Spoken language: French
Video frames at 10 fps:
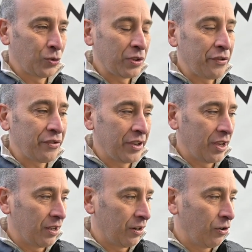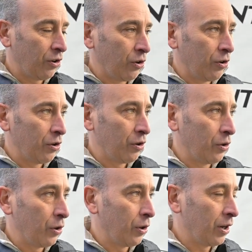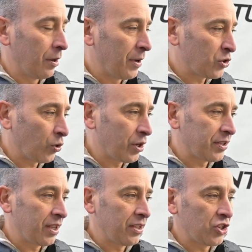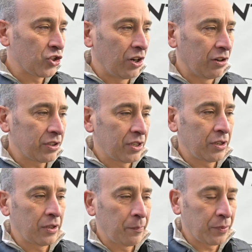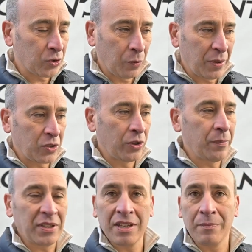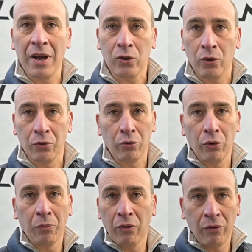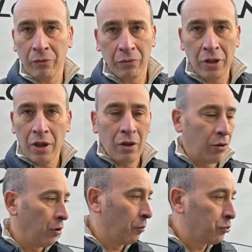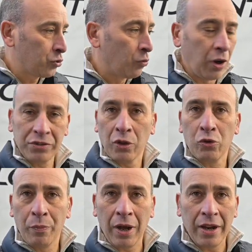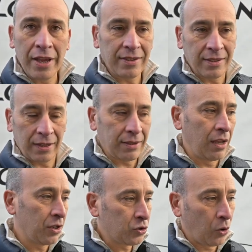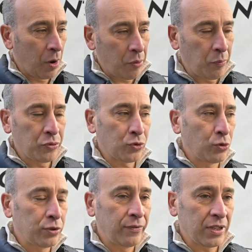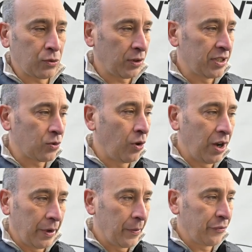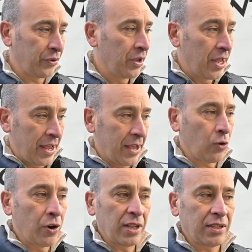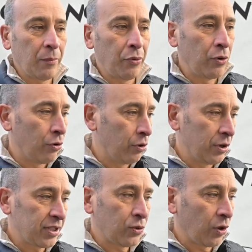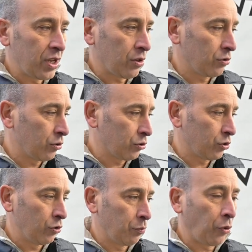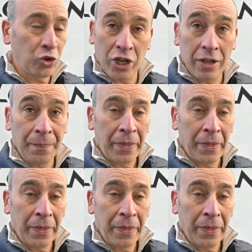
Tout à fait. Alors, euh, la majorité des gens qui sont passionnés par cette marque ont euh, plus ou moins entendu parler. Certains sont un peu plus cultivés sur l'histoire hein, et connaissent un peu l'historique de ce projet.